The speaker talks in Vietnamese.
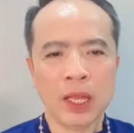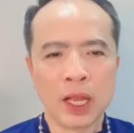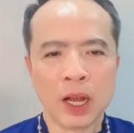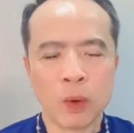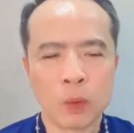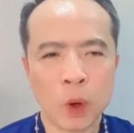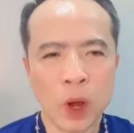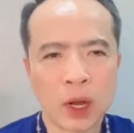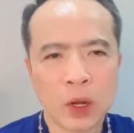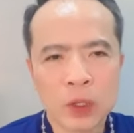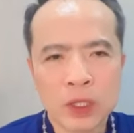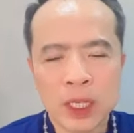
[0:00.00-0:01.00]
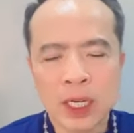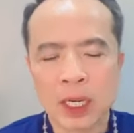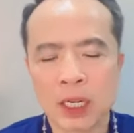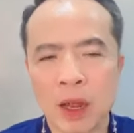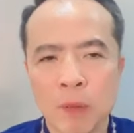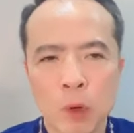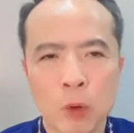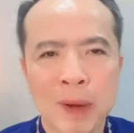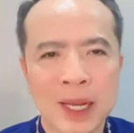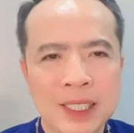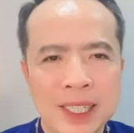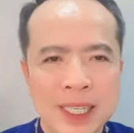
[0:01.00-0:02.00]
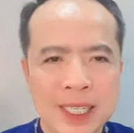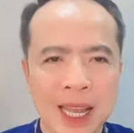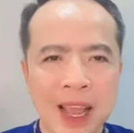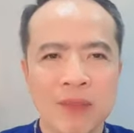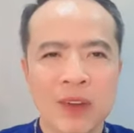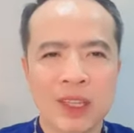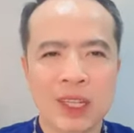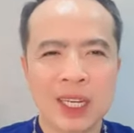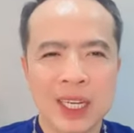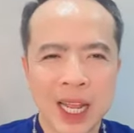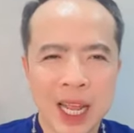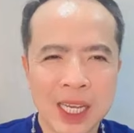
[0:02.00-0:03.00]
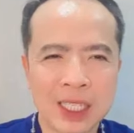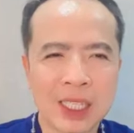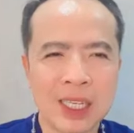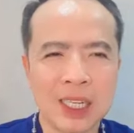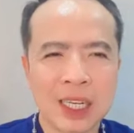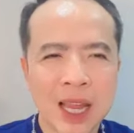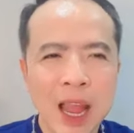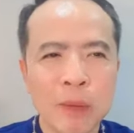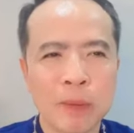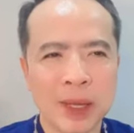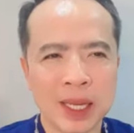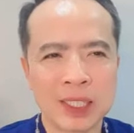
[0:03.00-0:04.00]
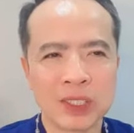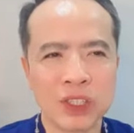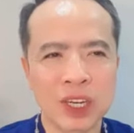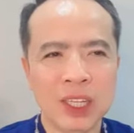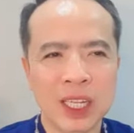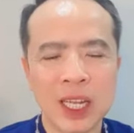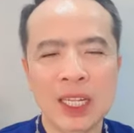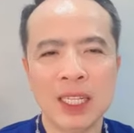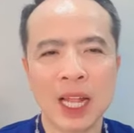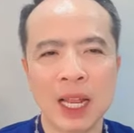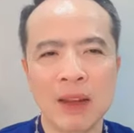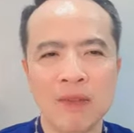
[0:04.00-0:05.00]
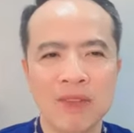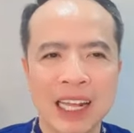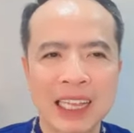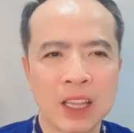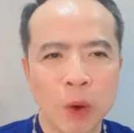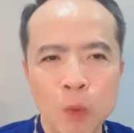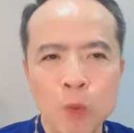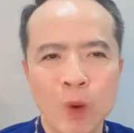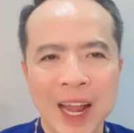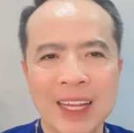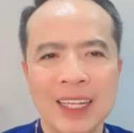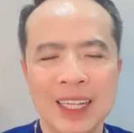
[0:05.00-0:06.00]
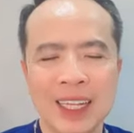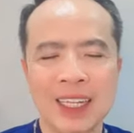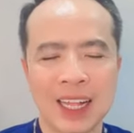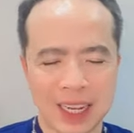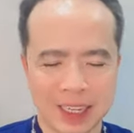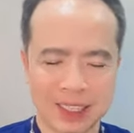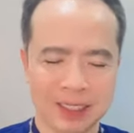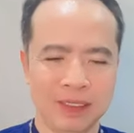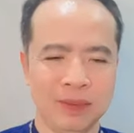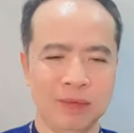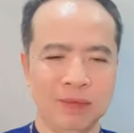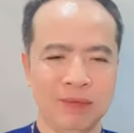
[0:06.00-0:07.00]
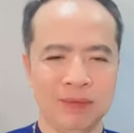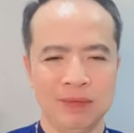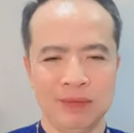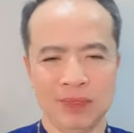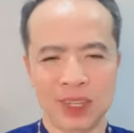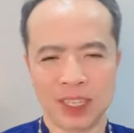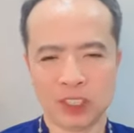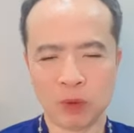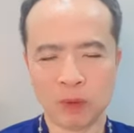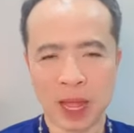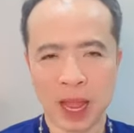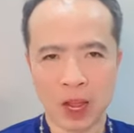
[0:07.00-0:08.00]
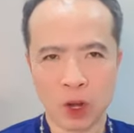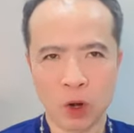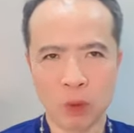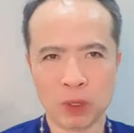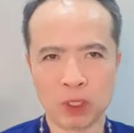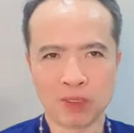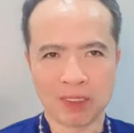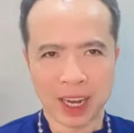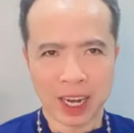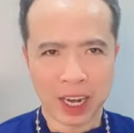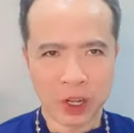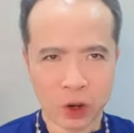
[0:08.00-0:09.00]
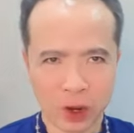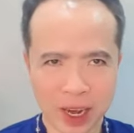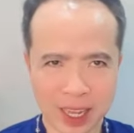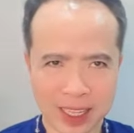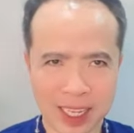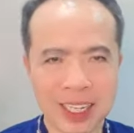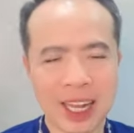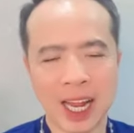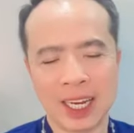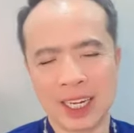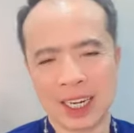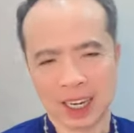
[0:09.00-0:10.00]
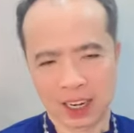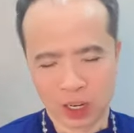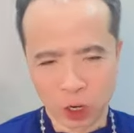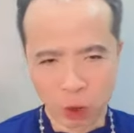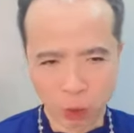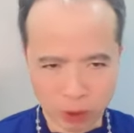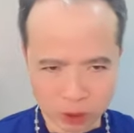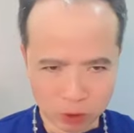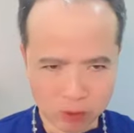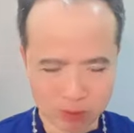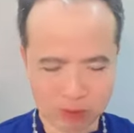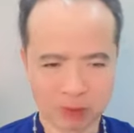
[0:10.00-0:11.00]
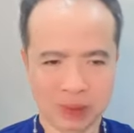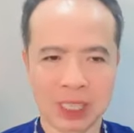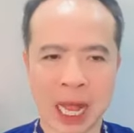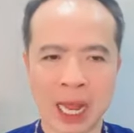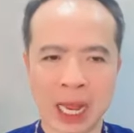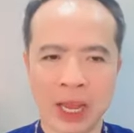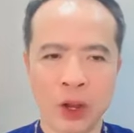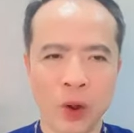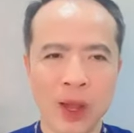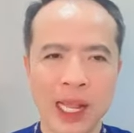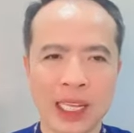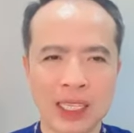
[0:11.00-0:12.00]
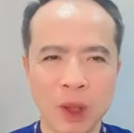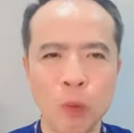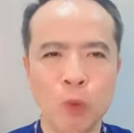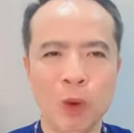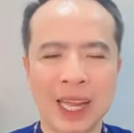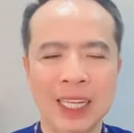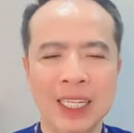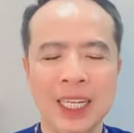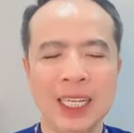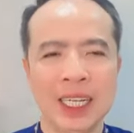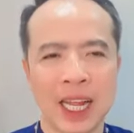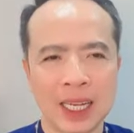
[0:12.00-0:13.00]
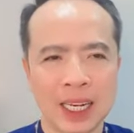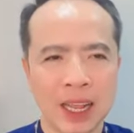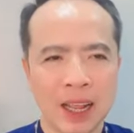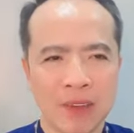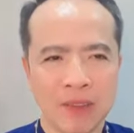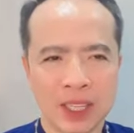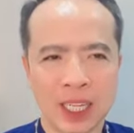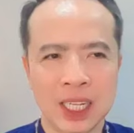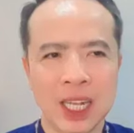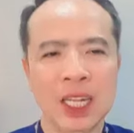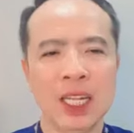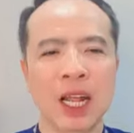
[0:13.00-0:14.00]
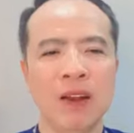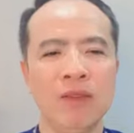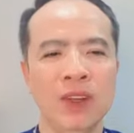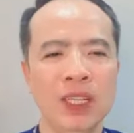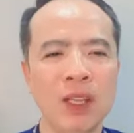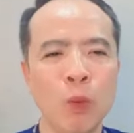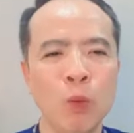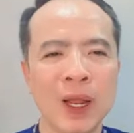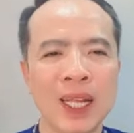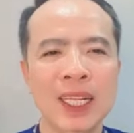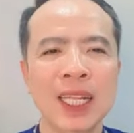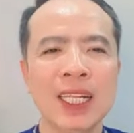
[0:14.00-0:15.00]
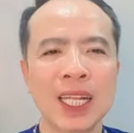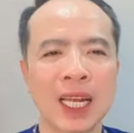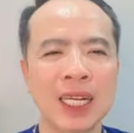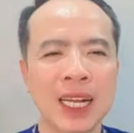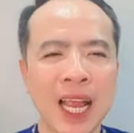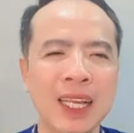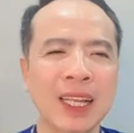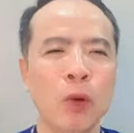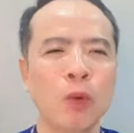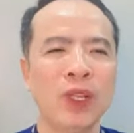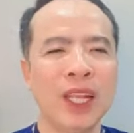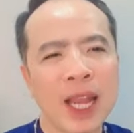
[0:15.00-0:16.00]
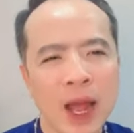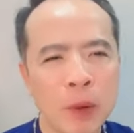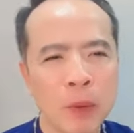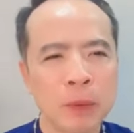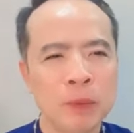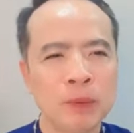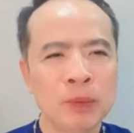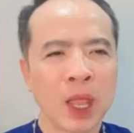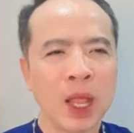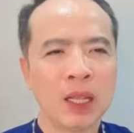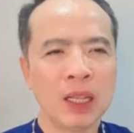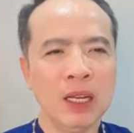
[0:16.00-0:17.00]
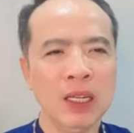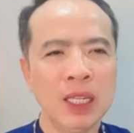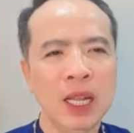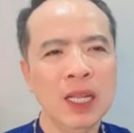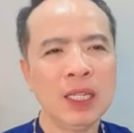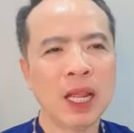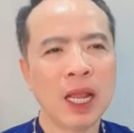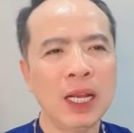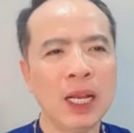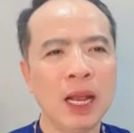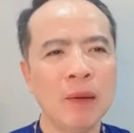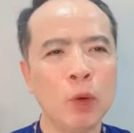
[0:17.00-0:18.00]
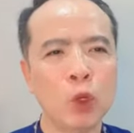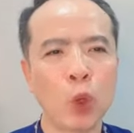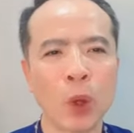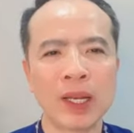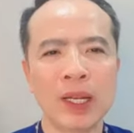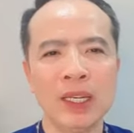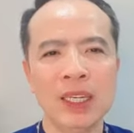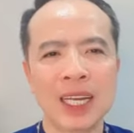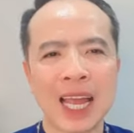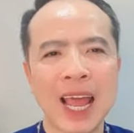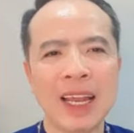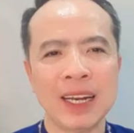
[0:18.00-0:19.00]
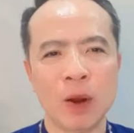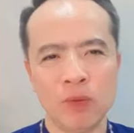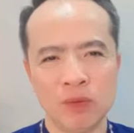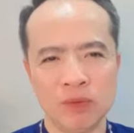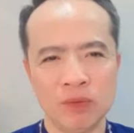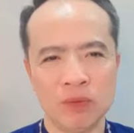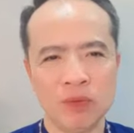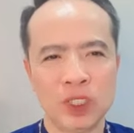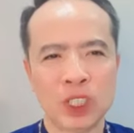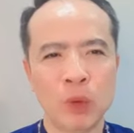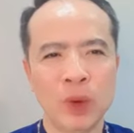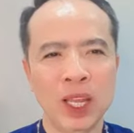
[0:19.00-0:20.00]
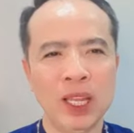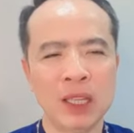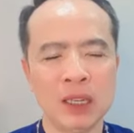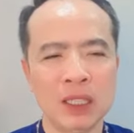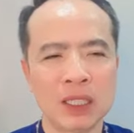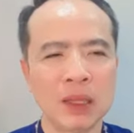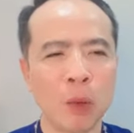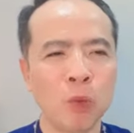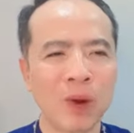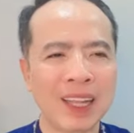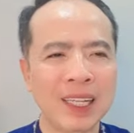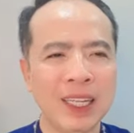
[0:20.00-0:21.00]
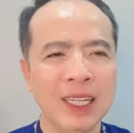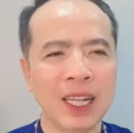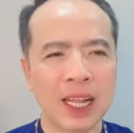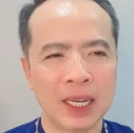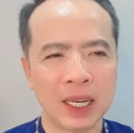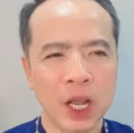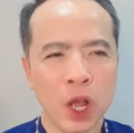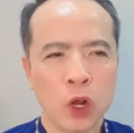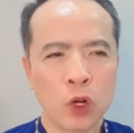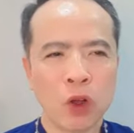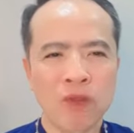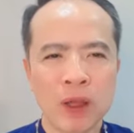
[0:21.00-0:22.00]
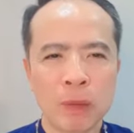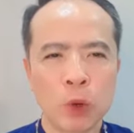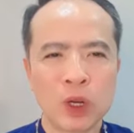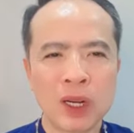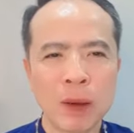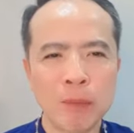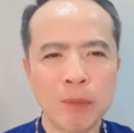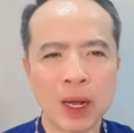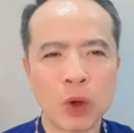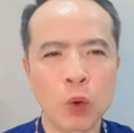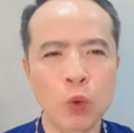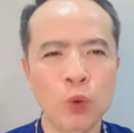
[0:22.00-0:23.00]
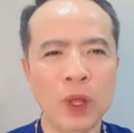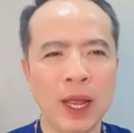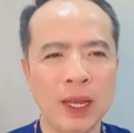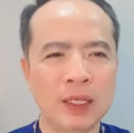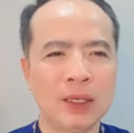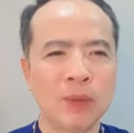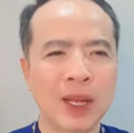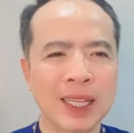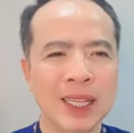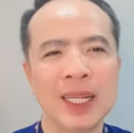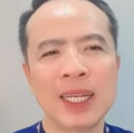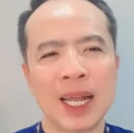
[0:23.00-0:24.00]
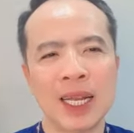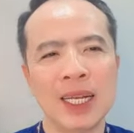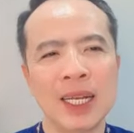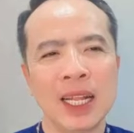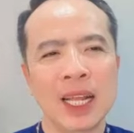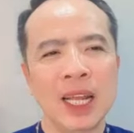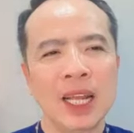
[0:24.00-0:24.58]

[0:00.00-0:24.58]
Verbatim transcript: Kính thưa cộng đoàn, con xin được đọc một bài chia sẻ với tựa đề sự khác biệt giữa thiên thần và tổng lãnh thiên thần. À, chúng ta có lúc thì chúng ta nghe nói là thiên thần, có lúc thì chúng ta nghe nói là tổng lãnh thiên thần. Vậy thì thiên thần với tổng lãnh thiên thần khác nhau như thế nào? Từ thiên thần là một thuật ngữ khá rộng, trong khi từ tổng lãnh thiên thần nói về một cấp bậc cụ thể trong các thiên thần,